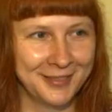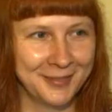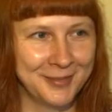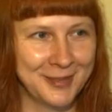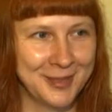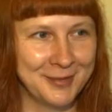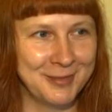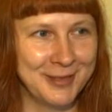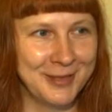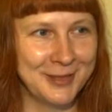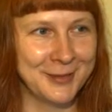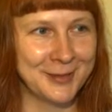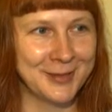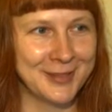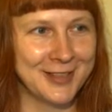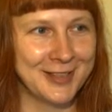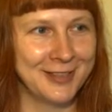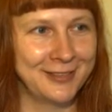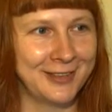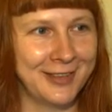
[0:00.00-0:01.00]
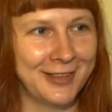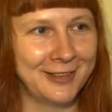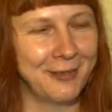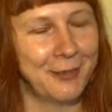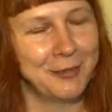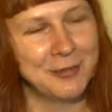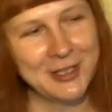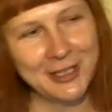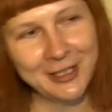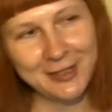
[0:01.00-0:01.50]
Все мои друзья говорят,
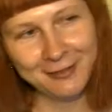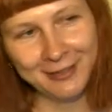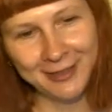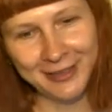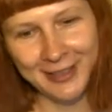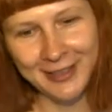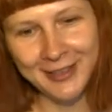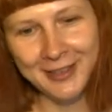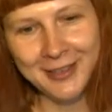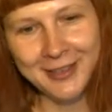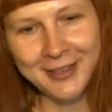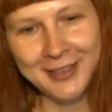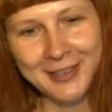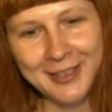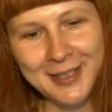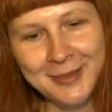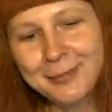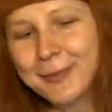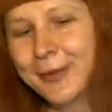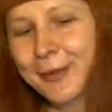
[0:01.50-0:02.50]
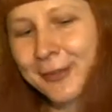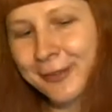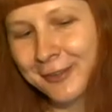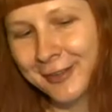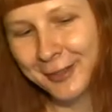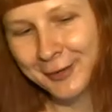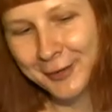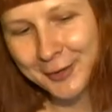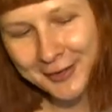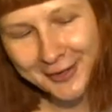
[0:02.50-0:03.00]
вообще я варенье не ем, но
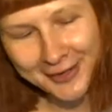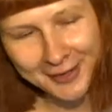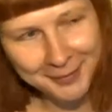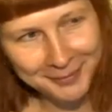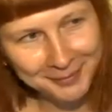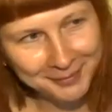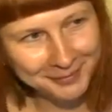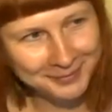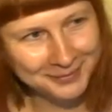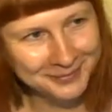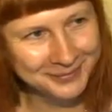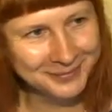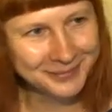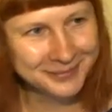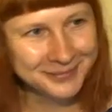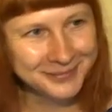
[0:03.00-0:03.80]
твое ем.